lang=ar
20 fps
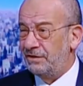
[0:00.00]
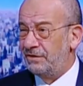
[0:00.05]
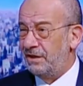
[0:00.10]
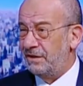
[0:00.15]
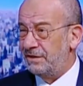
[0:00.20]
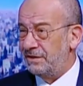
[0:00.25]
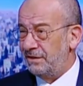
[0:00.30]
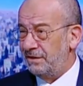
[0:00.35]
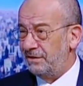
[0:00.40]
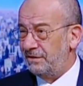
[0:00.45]
آه،
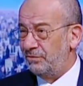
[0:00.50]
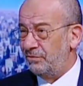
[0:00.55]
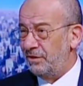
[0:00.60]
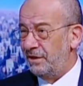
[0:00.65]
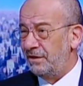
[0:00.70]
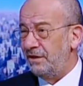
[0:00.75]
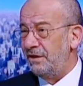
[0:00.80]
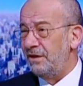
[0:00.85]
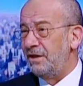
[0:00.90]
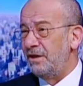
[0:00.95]
الدرس
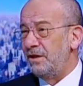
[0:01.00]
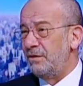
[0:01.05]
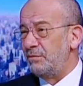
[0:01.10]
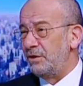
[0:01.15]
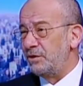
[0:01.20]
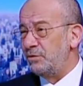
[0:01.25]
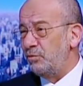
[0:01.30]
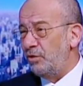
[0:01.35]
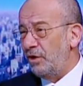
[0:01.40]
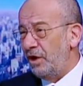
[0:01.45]
الاكتواري
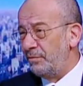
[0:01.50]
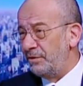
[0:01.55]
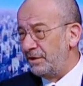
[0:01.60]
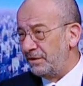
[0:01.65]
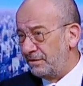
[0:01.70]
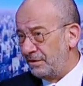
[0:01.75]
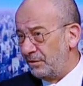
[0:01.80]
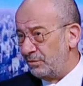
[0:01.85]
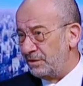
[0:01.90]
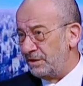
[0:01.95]
مجموعة من
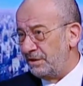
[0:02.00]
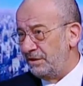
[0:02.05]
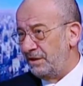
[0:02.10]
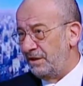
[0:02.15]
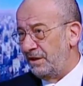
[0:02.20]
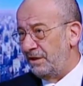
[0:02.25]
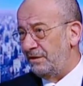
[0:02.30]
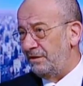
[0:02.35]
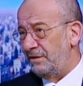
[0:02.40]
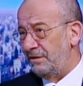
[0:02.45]

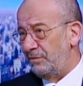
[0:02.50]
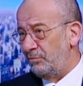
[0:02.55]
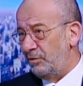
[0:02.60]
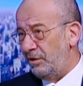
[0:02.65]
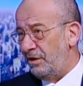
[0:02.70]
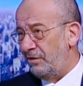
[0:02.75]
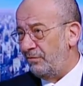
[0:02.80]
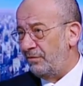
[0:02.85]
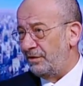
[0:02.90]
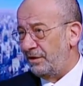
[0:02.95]
التوصيات
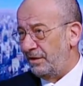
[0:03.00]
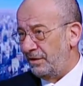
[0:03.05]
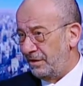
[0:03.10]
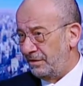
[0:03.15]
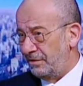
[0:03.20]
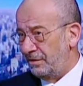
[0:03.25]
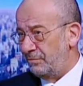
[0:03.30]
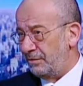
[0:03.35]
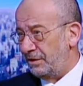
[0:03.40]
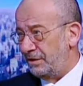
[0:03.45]
للمحافظة على
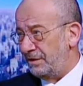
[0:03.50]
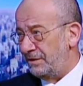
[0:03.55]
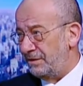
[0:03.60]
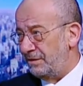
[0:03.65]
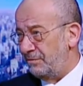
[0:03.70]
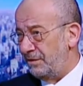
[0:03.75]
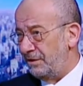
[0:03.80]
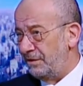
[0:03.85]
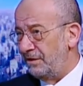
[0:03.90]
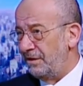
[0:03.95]
هذا المركز
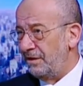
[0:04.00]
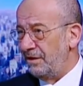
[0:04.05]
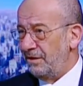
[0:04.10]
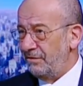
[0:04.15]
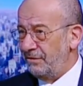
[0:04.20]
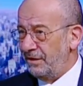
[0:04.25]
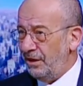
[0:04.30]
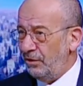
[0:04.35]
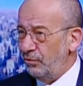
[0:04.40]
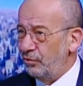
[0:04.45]
المالي
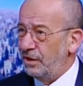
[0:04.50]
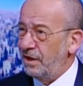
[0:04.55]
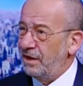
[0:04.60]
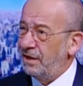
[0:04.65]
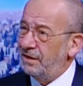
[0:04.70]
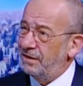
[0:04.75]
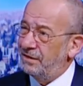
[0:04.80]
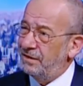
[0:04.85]
نعم. فنحن كانت